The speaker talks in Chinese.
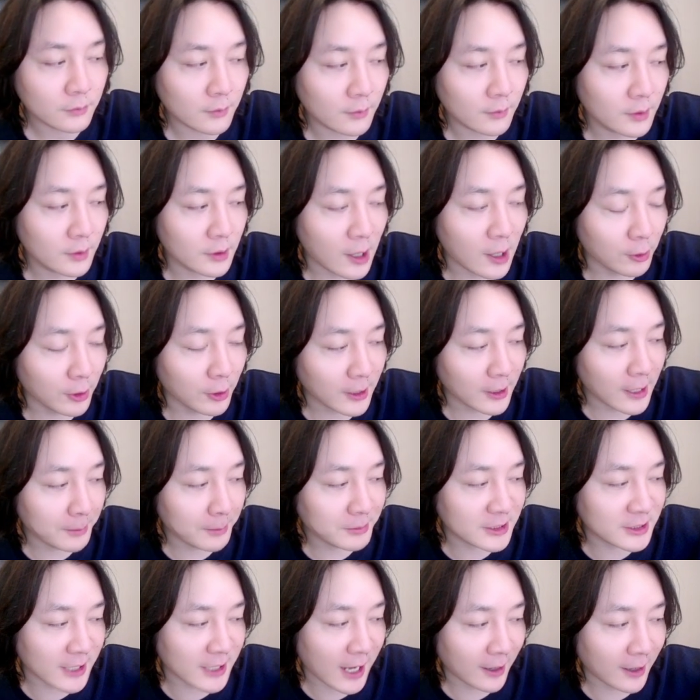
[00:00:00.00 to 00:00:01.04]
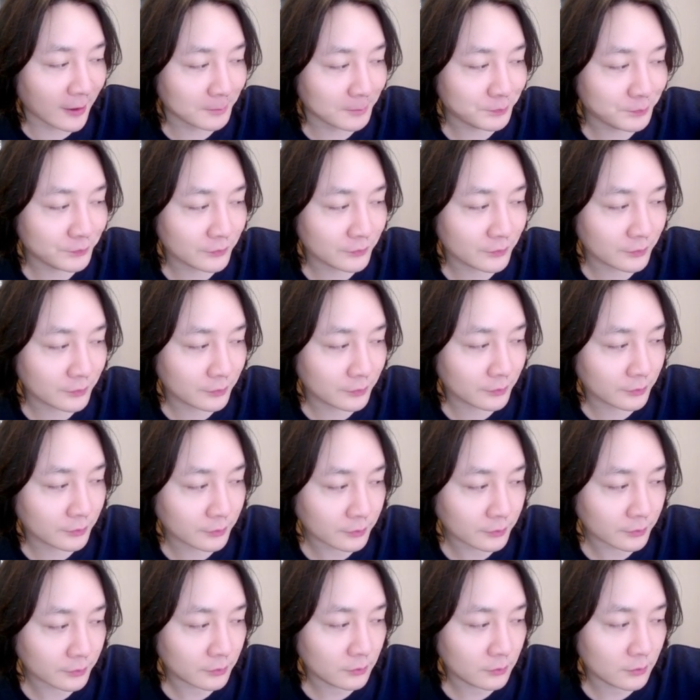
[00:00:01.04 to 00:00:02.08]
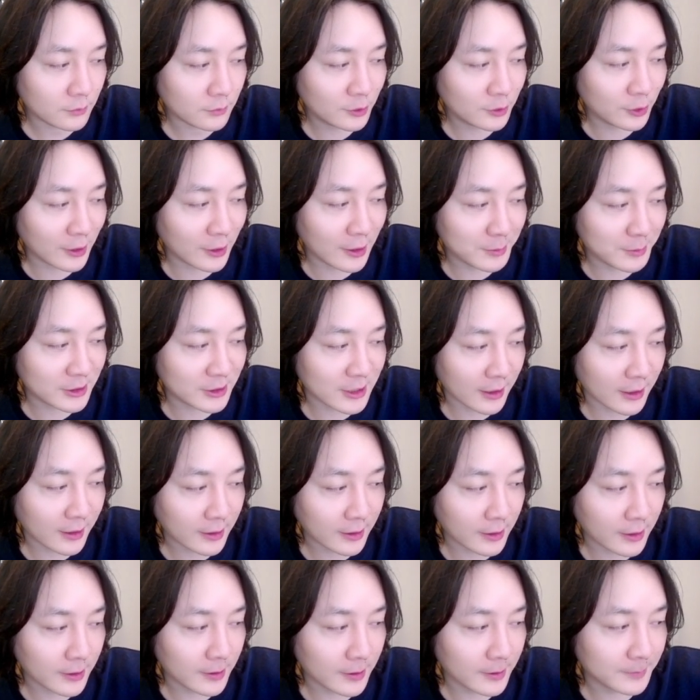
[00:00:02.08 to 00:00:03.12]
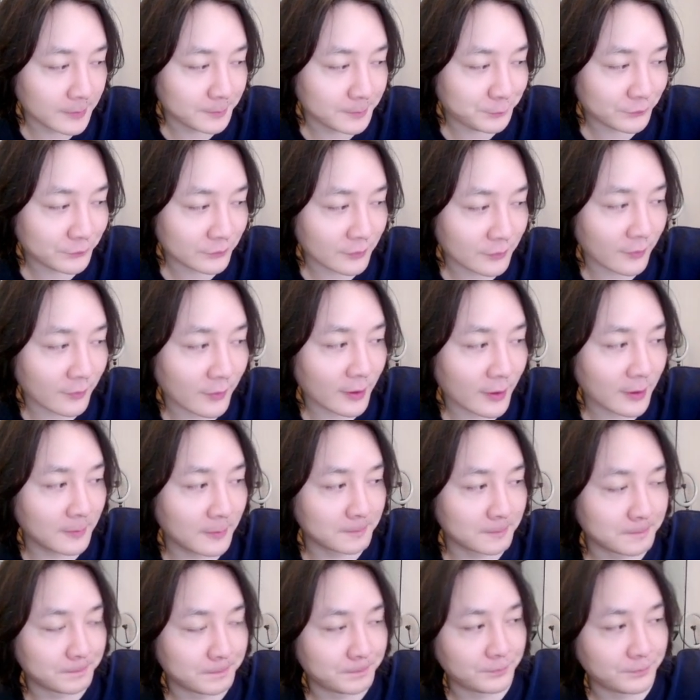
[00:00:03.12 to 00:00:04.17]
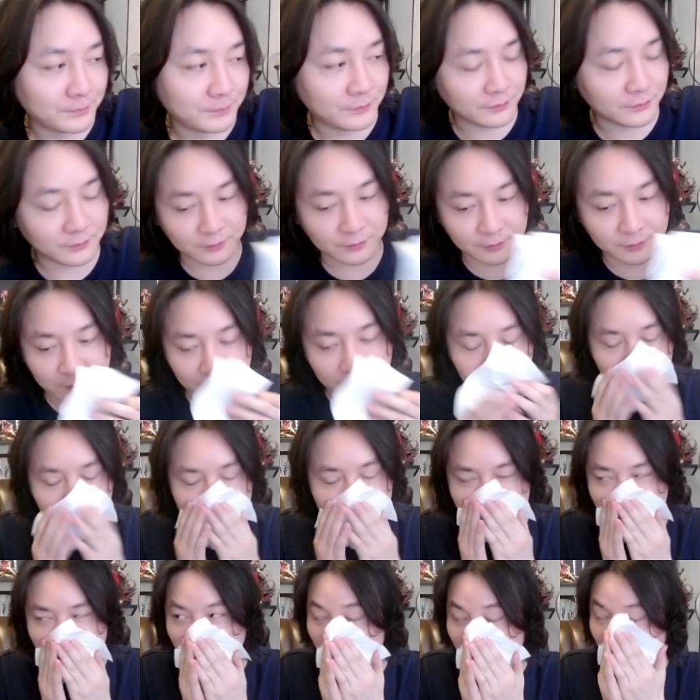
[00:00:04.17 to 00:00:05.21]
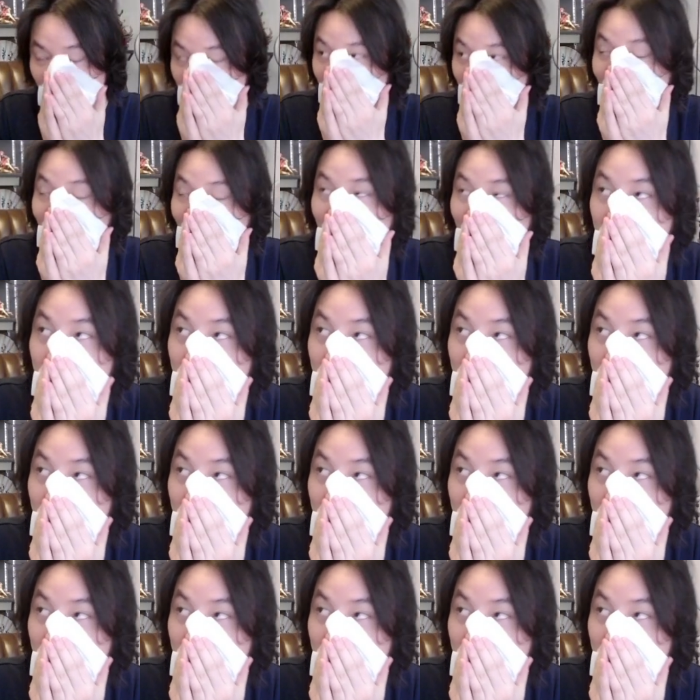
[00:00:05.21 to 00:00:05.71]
然后我就跟他们讲，就跟他们讲那个，嗯，叫什么来着？